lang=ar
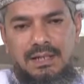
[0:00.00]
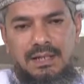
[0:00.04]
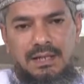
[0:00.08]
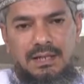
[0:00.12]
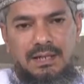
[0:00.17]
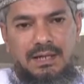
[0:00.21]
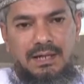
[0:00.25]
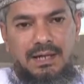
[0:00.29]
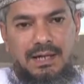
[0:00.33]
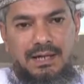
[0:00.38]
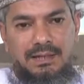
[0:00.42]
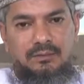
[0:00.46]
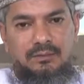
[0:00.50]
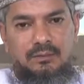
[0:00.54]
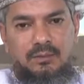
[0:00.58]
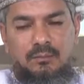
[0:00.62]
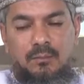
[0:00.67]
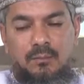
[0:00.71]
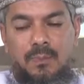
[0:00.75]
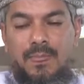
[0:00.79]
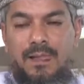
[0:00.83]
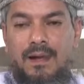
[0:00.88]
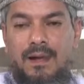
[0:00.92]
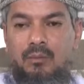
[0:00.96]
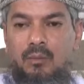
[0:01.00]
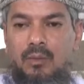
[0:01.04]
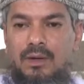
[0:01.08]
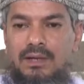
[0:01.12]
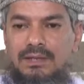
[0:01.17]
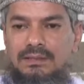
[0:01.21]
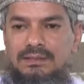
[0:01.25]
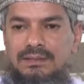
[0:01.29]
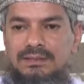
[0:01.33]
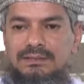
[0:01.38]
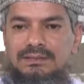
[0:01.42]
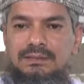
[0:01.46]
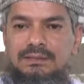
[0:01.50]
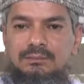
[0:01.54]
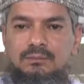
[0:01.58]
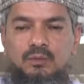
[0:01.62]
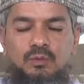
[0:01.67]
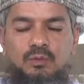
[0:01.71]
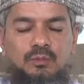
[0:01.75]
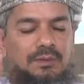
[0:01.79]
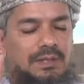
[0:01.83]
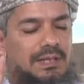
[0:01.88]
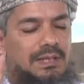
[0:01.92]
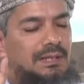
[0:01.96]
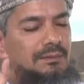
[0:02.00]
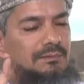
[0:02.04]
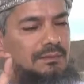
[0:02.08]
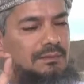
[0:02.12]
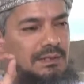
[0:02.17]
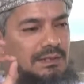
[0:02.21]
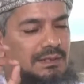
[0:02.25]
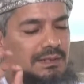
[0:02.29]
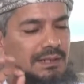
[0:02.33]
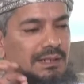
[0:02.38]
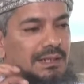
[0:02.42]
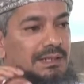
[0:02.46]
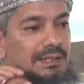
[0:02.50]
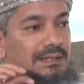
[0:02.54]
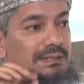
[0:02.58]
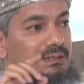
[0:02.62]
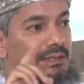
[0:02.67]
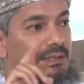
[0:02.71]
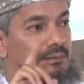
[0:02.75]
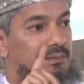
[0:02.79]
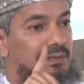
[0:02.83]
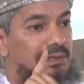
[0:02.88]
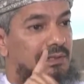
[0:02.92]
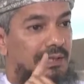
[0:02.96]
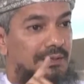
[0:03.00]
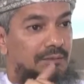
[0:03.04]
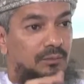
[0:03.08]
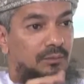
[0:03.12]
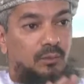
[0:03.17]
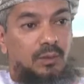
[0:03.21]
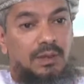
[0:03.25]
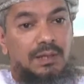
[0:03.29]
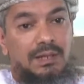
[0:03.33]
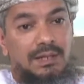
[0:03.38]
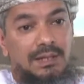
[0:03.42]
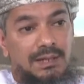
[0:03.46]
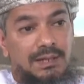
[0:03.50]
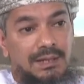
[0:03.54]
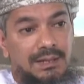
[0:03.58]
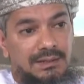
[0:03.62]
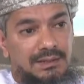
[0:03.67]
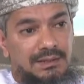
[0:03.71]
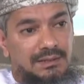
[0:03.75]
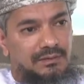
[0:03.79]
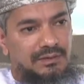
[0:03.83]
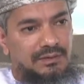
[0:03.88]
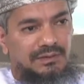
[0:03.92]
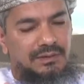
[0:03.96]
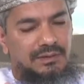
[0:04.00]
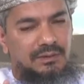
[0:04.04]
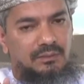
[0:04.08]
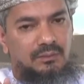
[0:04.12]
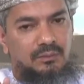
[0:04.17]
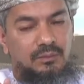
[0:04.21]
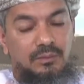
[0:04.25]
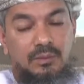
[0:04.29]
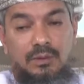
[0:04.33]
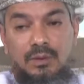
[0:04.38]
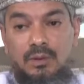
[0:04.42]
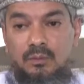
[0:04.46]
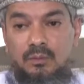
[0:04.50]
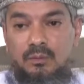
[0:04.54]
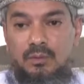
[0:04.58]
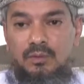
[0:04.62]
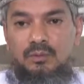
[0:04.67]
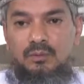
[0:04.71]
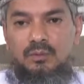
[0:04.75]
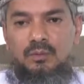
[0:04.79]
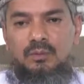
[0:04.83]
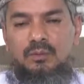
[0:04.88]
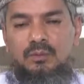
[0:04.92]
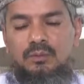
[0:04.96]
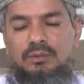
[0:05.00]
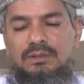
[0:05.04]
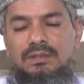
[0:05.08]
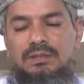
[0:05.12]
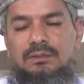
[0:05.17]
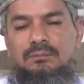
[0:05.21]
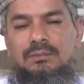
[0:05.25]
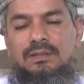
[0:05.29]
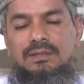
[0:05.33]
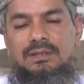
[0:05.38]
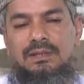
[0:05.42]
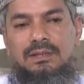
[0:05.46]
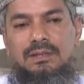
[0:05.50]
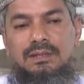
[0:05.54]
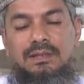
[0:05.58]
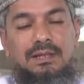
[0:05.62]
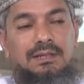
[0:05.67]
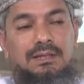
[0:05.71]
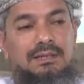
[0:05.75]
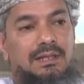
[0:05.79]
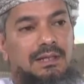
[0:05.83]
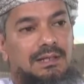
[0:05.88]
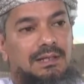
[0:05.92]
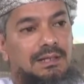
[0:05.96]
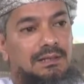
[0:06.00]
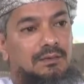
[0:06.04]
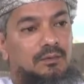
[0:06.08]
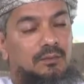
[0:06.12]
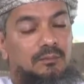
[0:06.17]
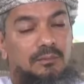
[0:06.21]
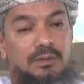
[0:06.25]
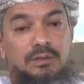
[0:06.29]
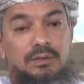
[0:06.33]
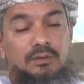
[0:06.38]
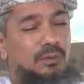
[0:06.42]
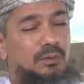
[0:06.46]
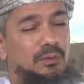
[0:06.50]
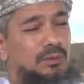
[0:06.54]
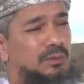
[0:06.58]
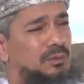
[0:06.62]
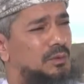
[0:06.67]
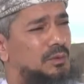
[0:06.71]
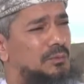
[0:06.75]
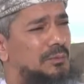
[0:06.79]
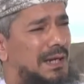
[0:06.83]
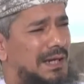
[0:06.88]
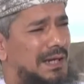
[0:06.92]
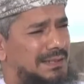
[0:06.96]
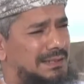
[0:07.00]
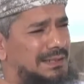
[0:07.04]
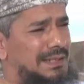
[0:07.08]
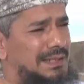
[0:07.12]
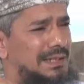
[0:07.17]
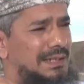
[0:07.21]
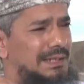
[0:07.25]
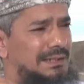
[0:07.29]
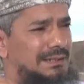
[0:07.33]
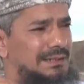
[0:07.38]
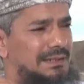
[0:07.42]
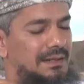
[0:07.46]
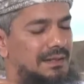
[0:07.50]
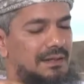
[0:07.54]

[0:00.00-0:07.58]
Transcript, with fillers: آه، عنهم واعتصموا بحبل الله جميعا ولا تفرقوا واذكروا نعمة الله عليكم إذ كنتم أعداء